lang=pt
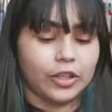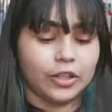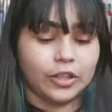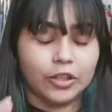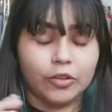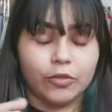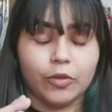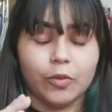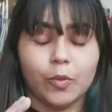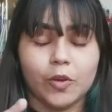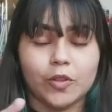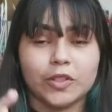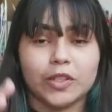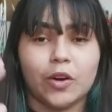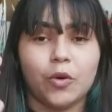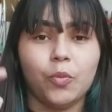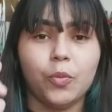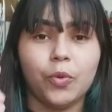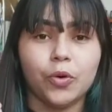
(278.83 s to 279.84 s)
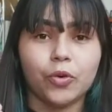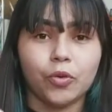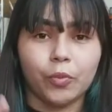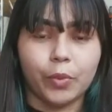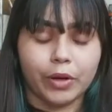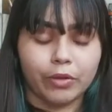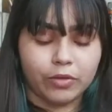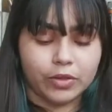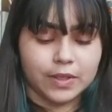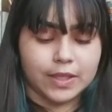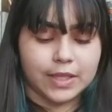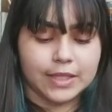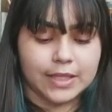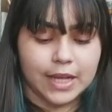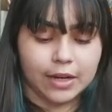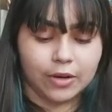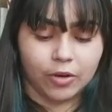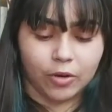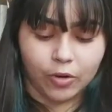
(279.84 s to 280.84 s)
então eu vou mostrar um por um pra vocês
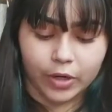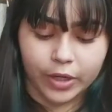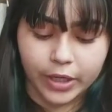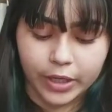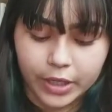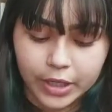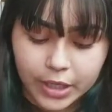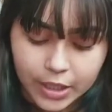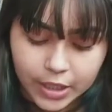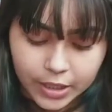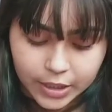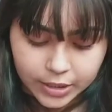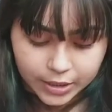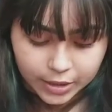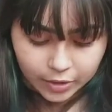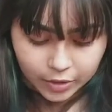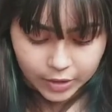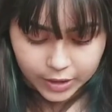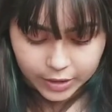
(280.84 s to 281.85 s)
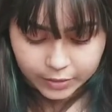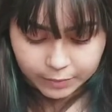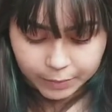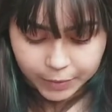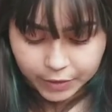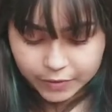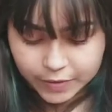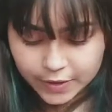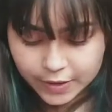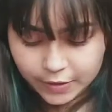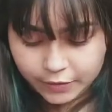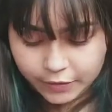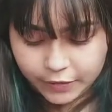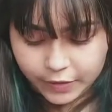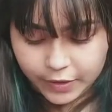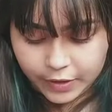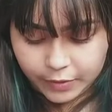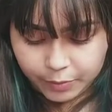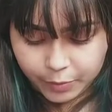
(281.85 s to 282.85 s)
agora. E olha pra você
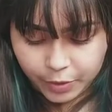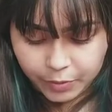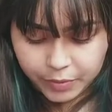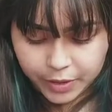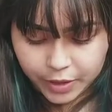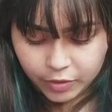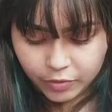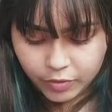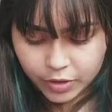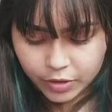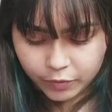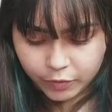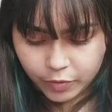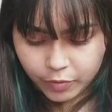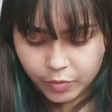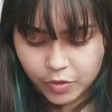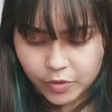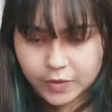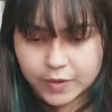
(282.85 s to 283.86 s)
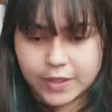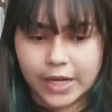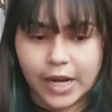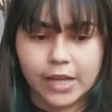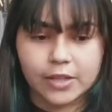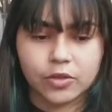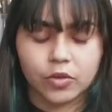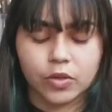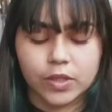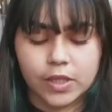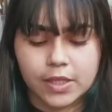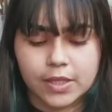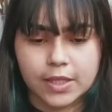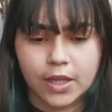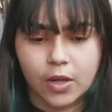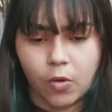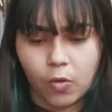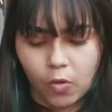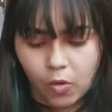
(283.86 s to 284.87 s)
ver. Primeiro, eu vou mostrar as coisas
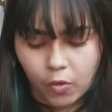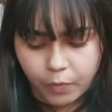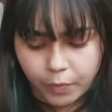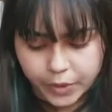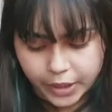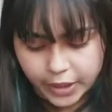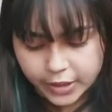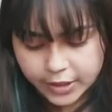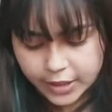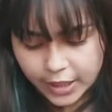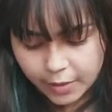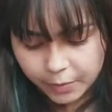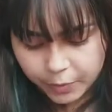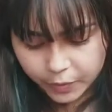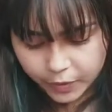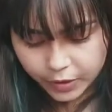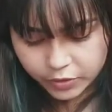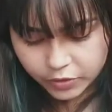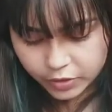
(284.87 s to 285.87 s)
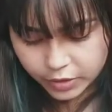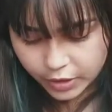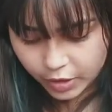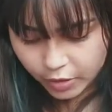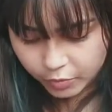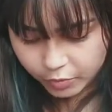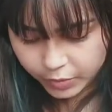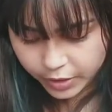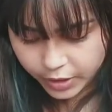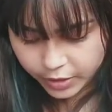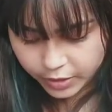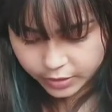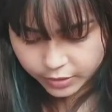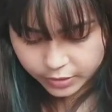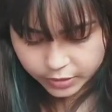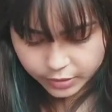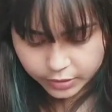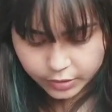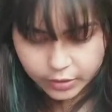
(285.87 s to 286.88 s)
que eu comprei, tá? Porque
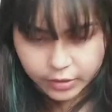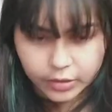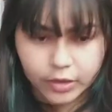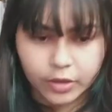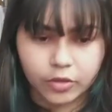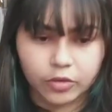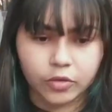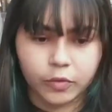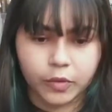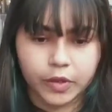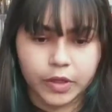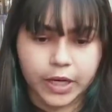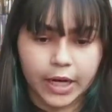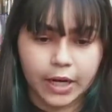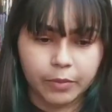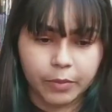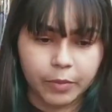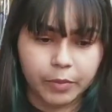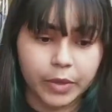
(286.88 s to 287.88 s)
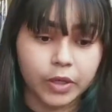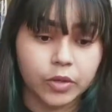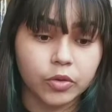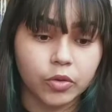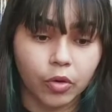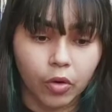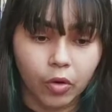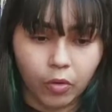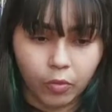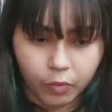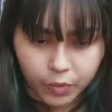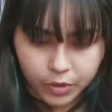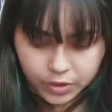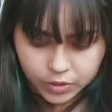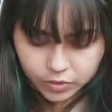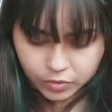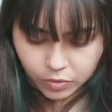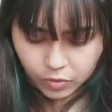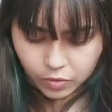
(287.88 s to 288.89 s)
geralmente, eu tô vendo que ela me mandou
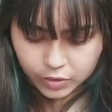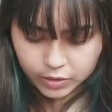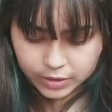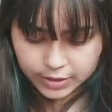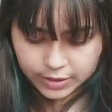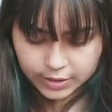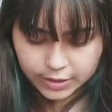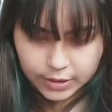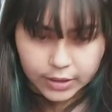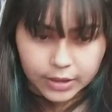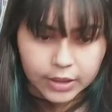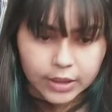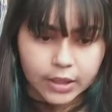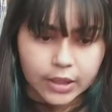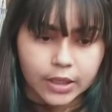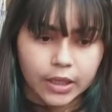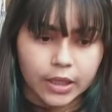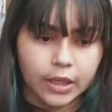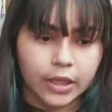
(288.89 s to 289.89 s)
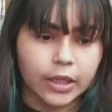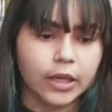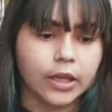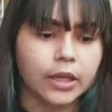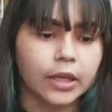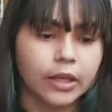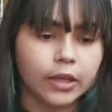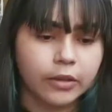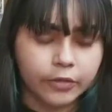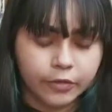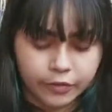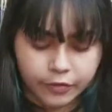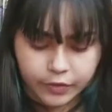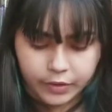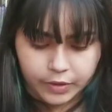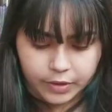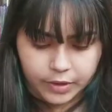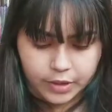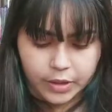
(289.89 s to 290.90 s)
umas cores e,
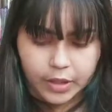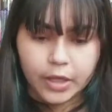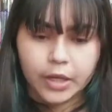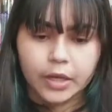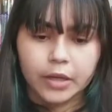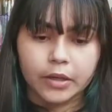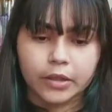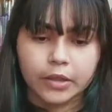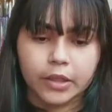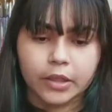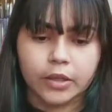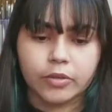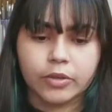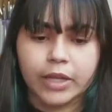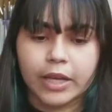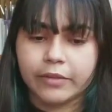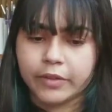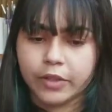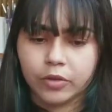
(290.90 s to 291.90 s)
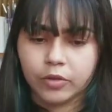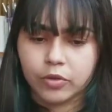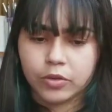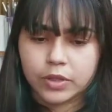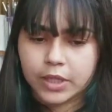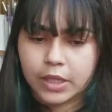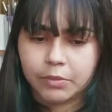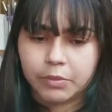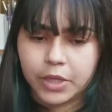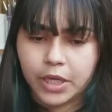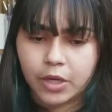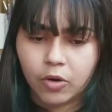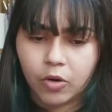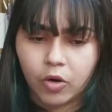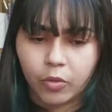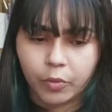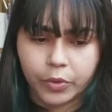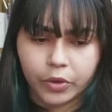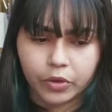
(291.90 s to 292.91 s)
enfim, que não tava incluso na minha
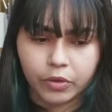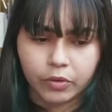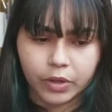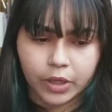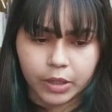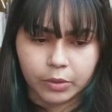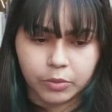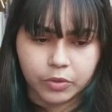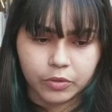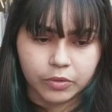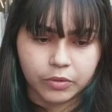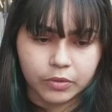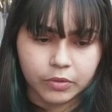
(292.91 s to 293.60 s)
compra, eu não lembro.